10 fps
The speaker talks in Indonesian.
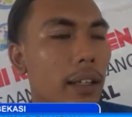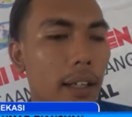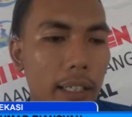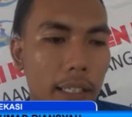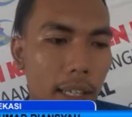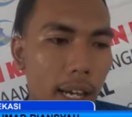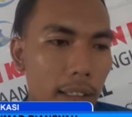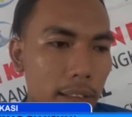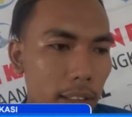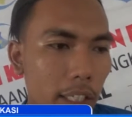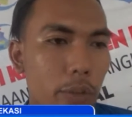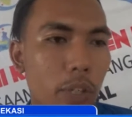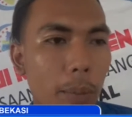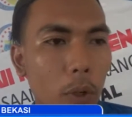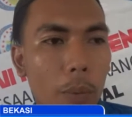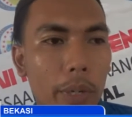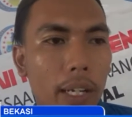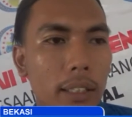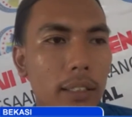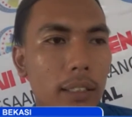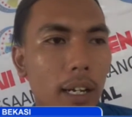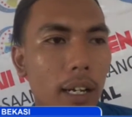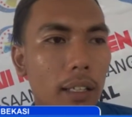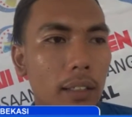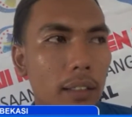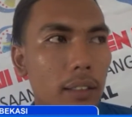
Eh, kita sering juga berkomunikasi dengan